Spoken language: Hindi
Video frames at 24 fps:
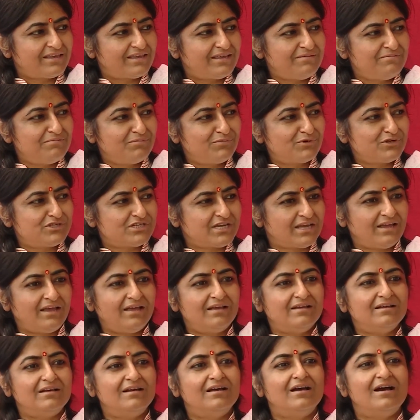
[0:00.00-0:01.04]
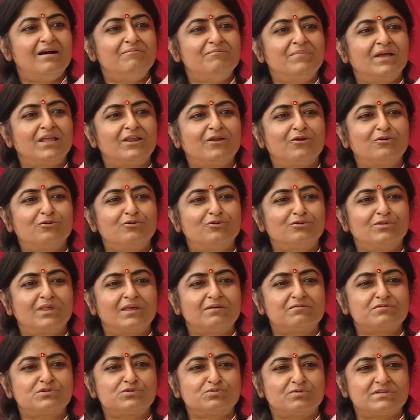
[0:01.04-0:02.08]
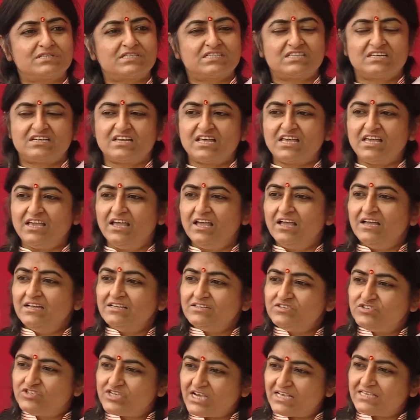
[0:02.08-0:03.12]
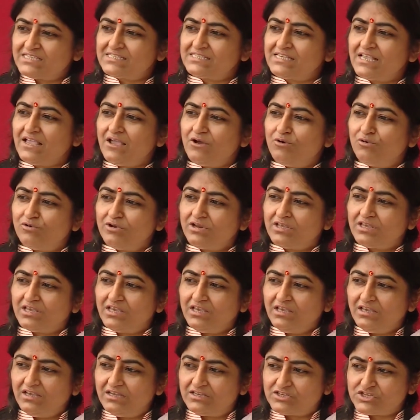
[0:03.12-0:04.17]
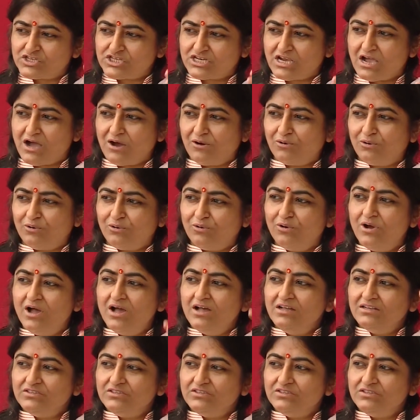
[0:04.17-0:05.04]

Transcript: कि मुझे मेरे गुरुदेव स्वस्थ नहीं जैसे उनकी इच्छा हो